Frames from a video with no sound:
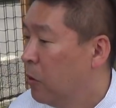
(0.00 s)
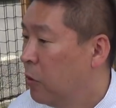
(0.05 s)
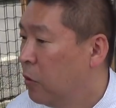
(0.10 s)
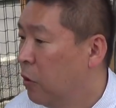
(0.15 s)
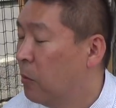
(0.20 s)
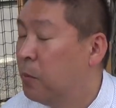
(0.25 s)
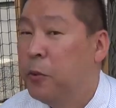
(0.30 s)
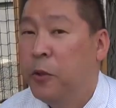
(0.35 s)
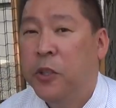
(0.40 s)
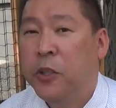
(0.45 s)

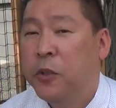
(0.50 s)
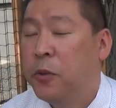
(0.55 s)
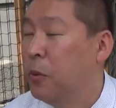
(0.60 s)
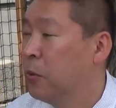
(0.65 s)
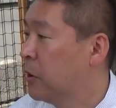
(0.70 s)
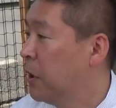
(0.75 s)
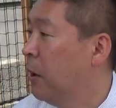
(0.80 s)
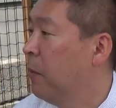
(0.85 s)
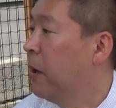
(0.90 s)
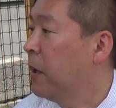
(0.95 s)
呼ぶ必
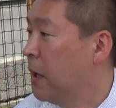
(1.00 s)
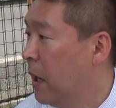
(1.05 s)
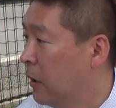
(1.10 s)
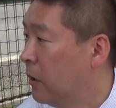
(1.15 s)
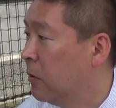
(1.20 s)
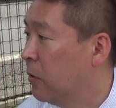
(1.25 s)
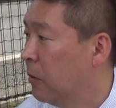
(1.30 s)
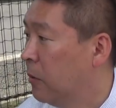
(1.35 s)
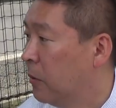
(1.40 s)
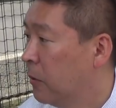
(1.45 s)
要性はな
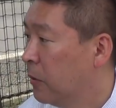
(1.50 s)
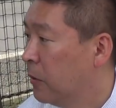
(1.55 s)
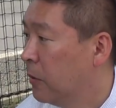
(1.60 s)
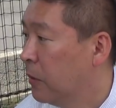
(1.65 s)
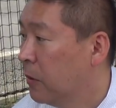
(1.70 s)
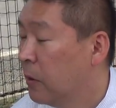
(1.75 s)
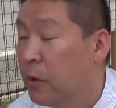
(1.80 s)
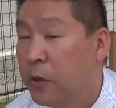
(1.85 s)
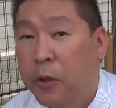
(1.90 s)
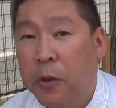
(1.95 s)
いと、
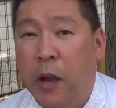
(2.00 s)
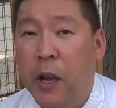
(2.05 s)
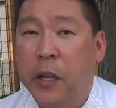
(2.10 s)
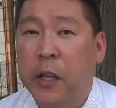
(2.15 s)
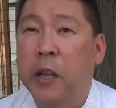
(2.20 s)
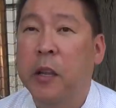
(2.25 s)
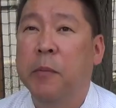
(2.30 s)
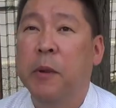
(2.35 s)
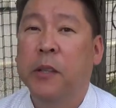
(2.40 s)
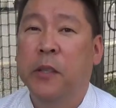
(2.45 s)
はい、今日はっき
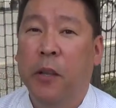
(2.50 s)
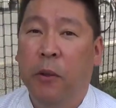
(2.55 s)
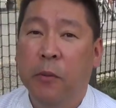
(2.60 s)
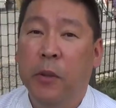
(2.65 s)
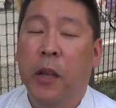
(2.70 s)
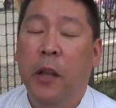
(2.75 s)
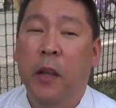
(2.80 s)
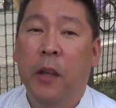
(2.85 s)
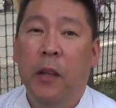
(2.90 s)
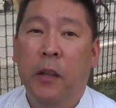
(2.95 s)
り言いましたよ
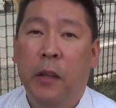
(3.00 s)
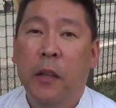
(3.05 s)
ね。